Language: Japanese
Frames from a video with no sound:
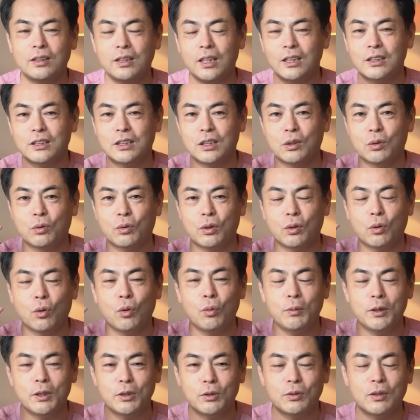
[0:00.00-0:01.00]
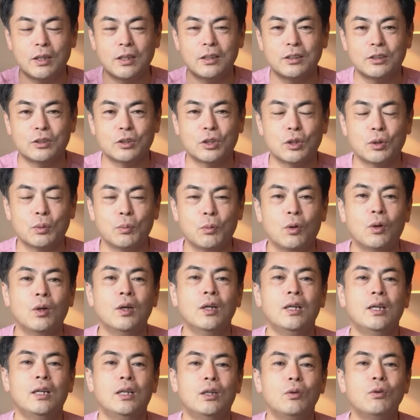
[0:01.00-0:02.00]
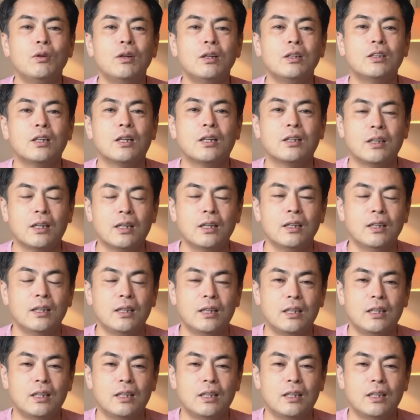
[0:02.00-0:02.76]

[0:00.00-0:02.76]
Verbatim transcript: に対してのこれコメントなんですけども、よかったらね、